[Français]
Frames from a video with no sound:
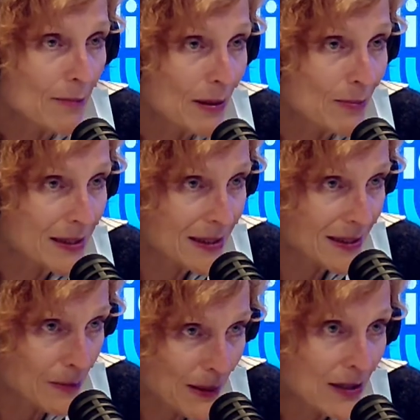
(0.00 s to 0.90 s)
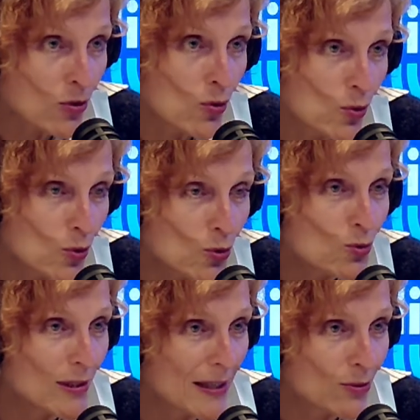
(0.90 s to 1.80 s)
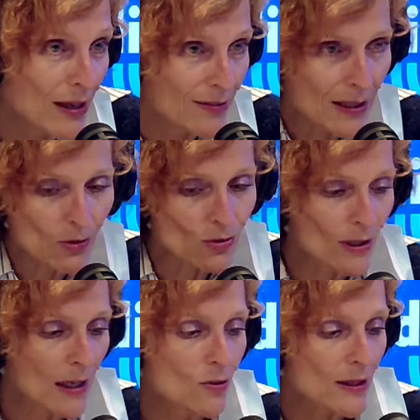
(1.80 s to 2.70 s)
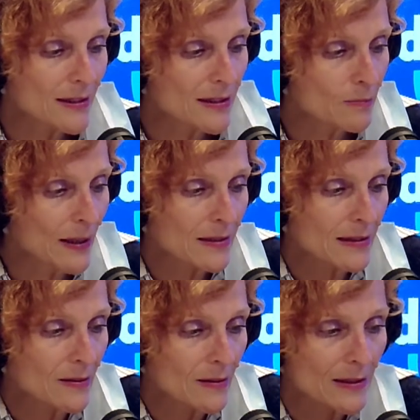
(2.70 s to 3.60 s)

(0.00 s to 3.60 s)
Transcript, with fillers: même si c'est pas dans le lieu du théâtre de la ville, mais en tout cas dans les espaces,